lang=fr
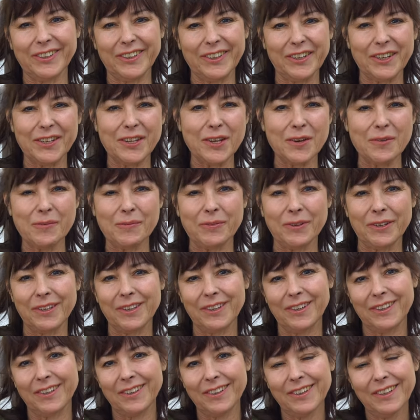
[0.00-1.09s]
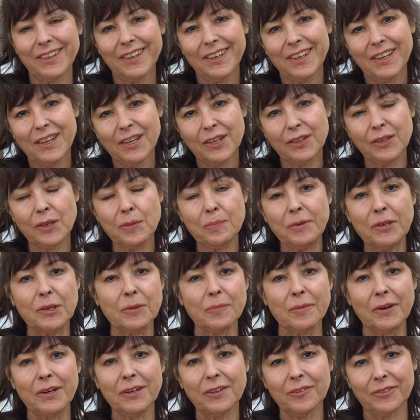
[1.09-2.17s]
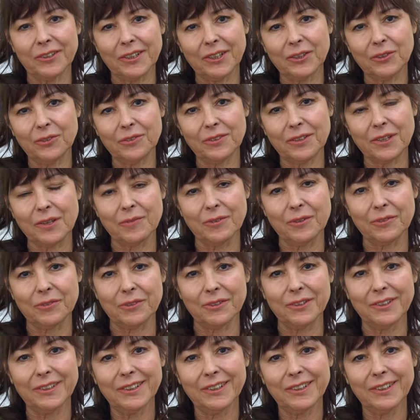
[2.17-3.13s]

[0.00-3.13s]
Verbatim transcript: un canapé, des pigments, voilà tout ce qu'il me faut.